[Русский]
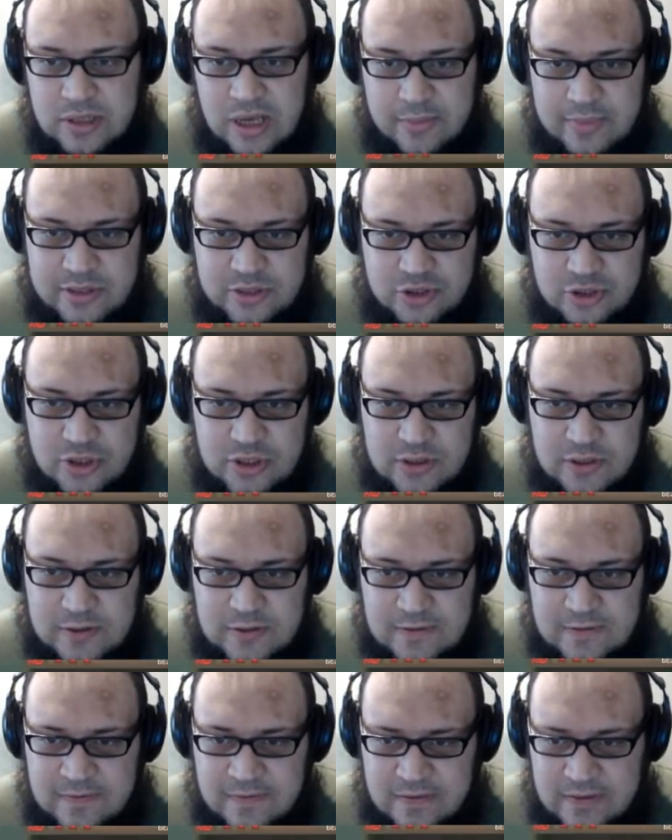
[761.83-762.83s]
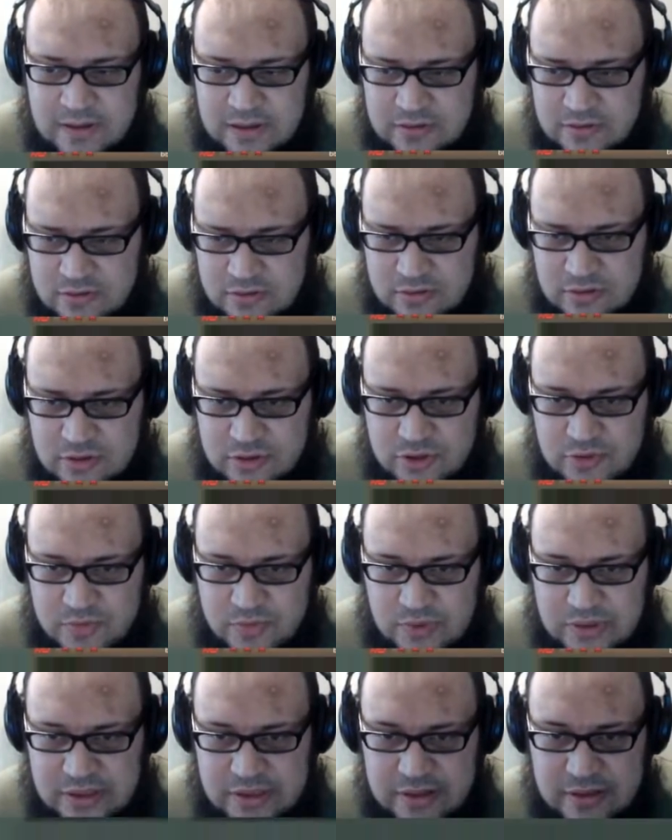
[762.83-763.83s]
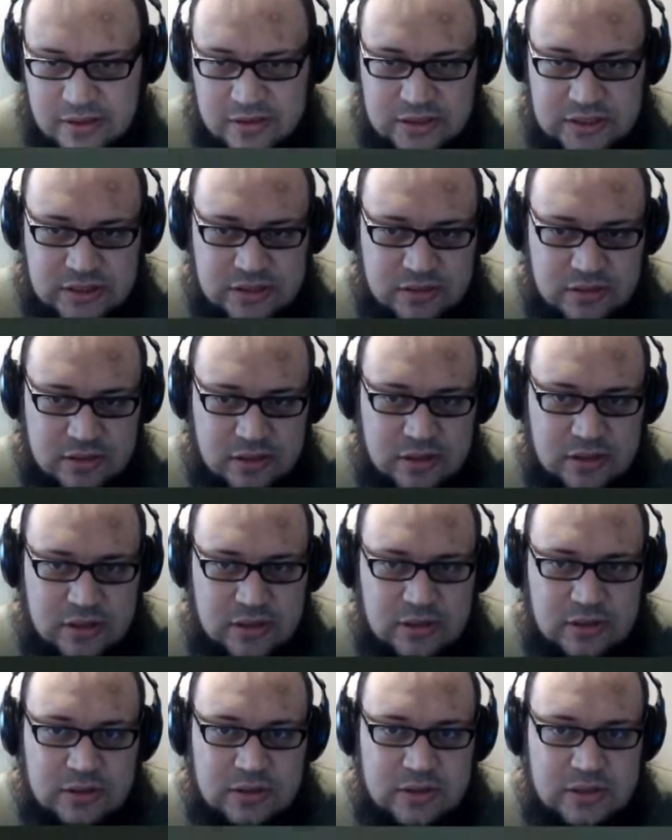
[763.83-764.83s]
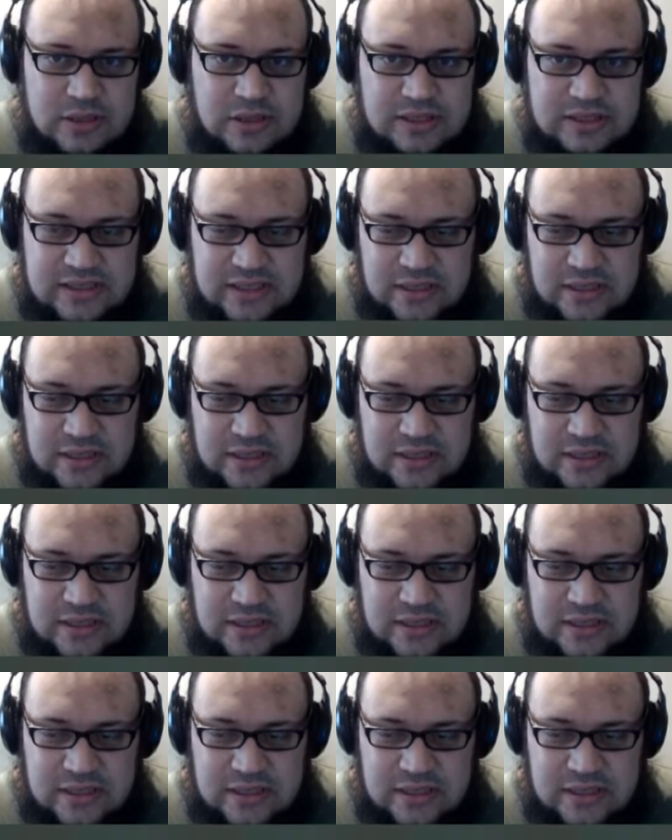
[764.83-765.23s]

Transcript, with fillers: напрочь, да, но проиграл все-таки. И,